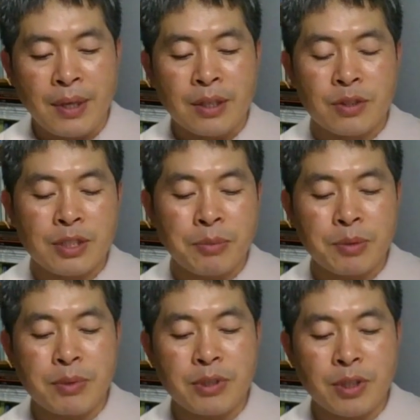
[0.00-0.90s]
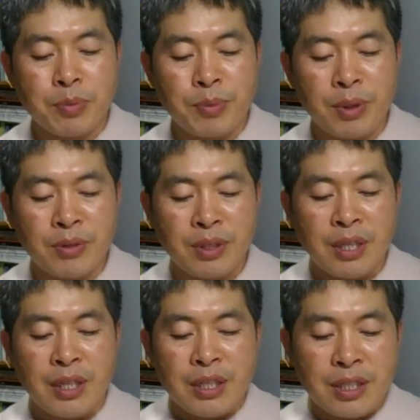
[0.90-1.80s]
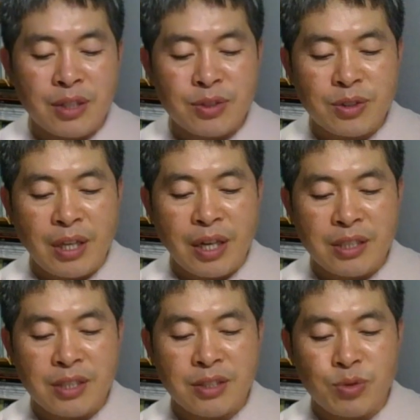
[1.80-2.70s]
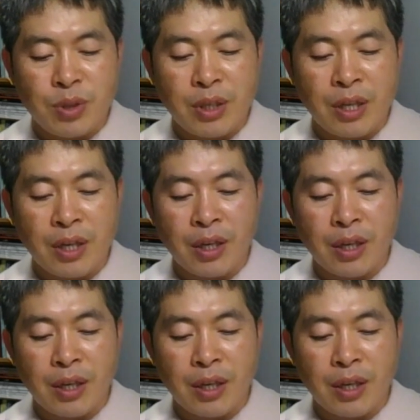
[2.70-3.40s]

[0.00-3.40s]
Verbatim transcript: 그래서 37절을 보면 이것은 내가 지은 죄의